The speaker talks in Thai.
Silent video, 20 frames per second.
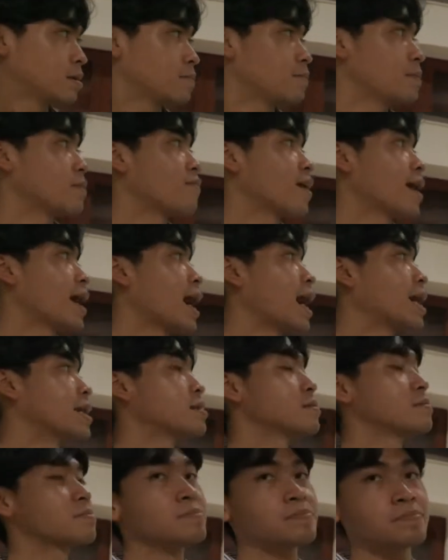เป็นไฟอาร์ต
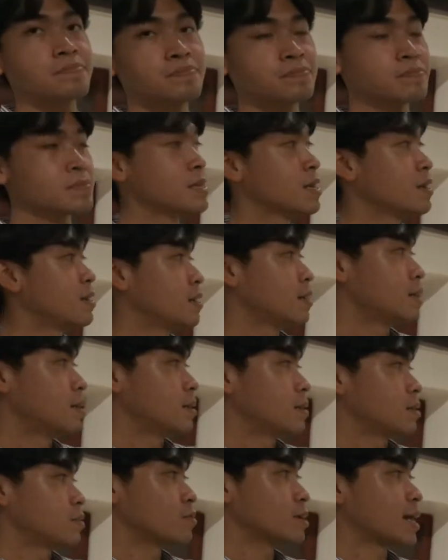
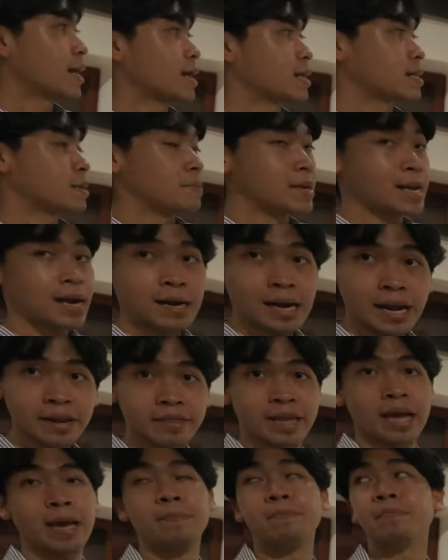ส่วนใหญ่จะมีทั้งแลนด์
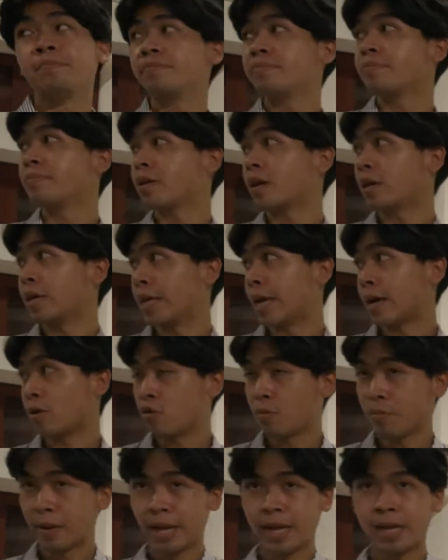สเคปก็คืออย่าง
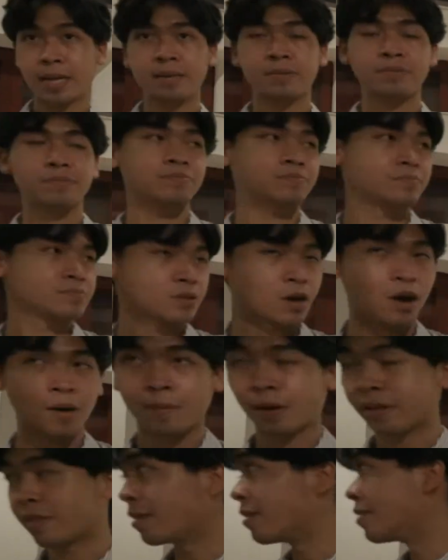รูปนี้ชอบ
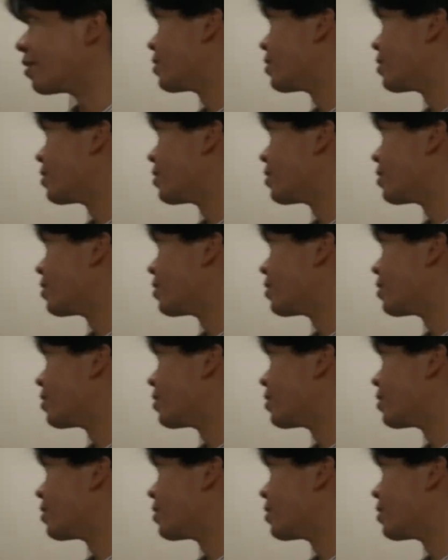ก็ซื้อ